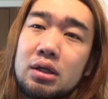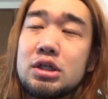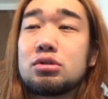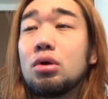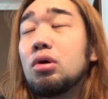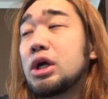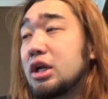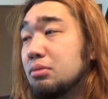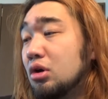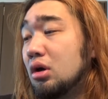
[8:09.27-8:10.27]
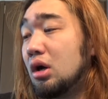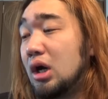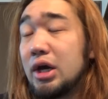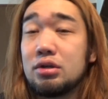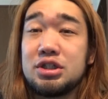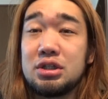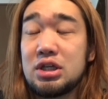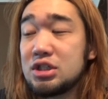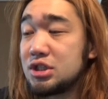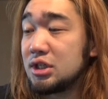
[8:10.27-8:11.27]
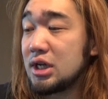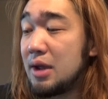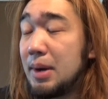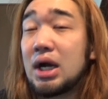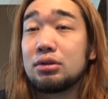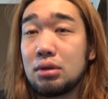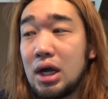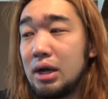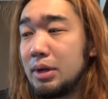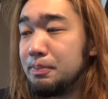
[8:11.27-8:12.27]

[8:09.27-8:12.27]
で、その他にも、人権侵害バカとか、